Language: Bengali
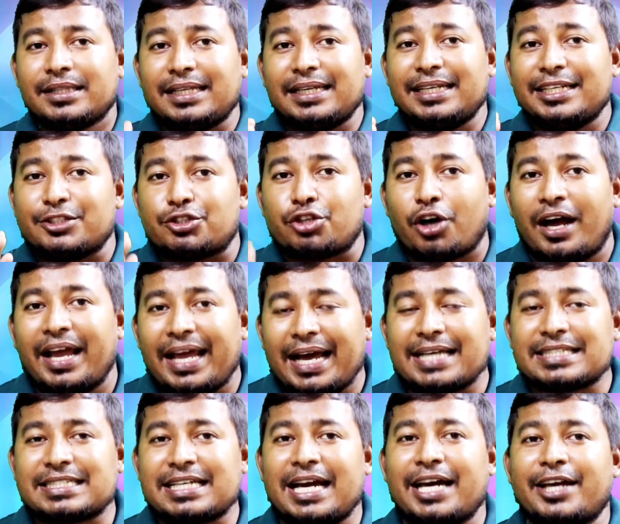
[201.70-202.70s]
তিনি ছয়
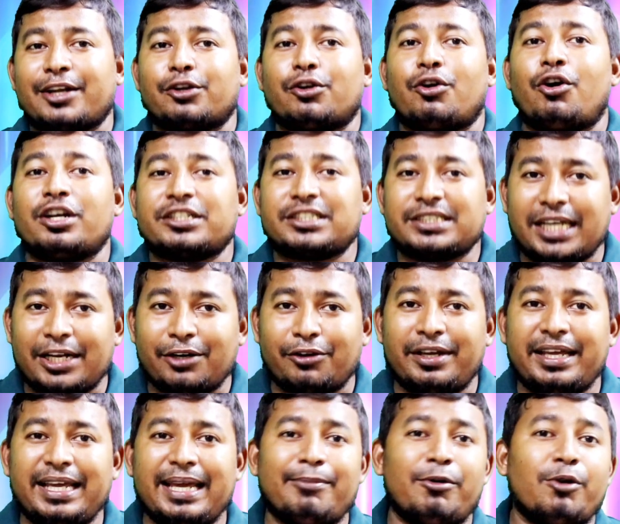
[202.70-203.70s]
হাজার
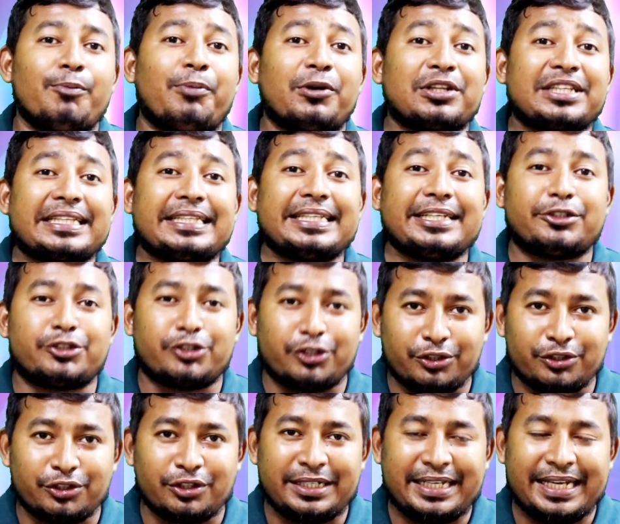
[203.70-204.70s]
অশ্বারোহী এবং পদাতিক
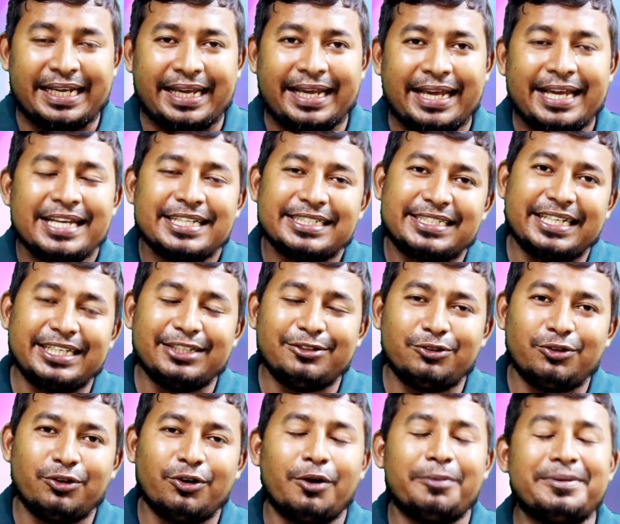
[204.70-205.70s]
সৈন্য নিয়ে
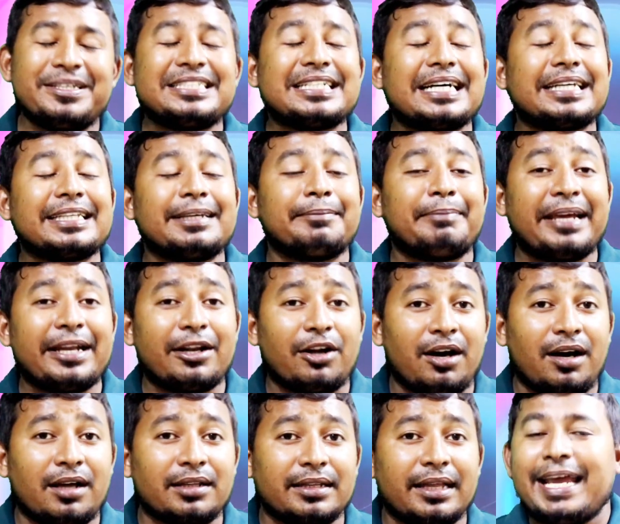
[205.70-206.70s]
সিন্ধু অভিযানে বের
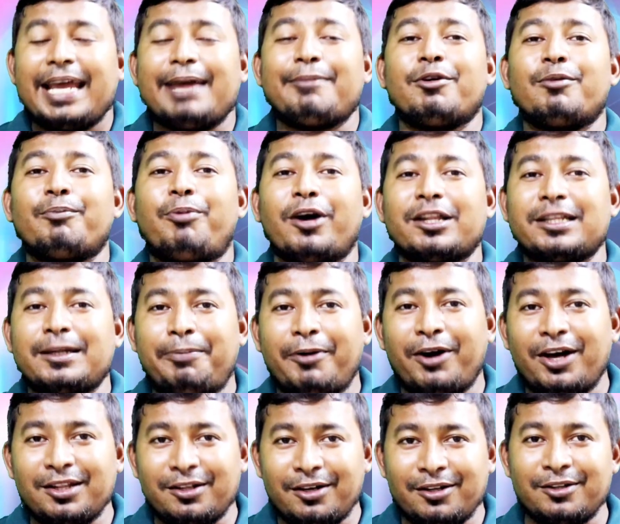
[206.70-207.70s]
হন এবং
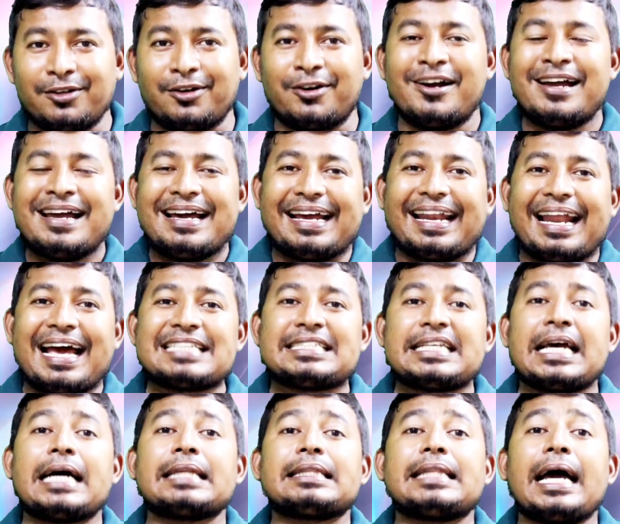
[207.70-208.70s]
ফলাফল হলো
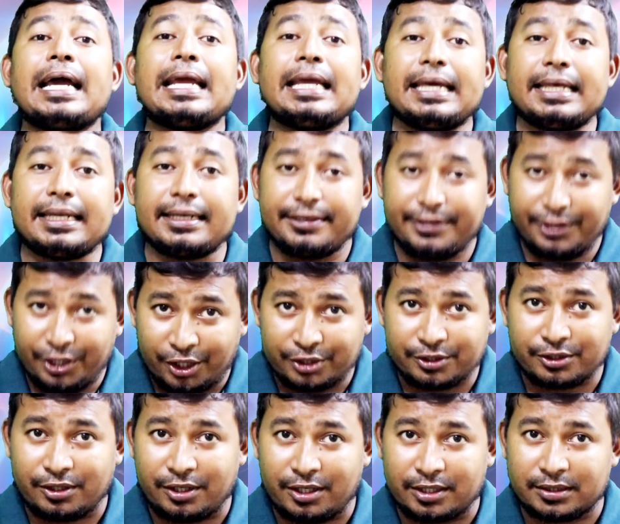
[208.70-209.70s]
রাজা দাহির
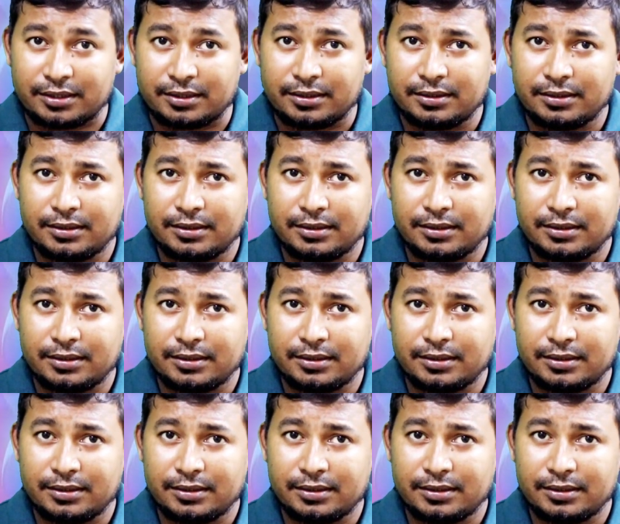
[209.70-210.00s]
নিহত হন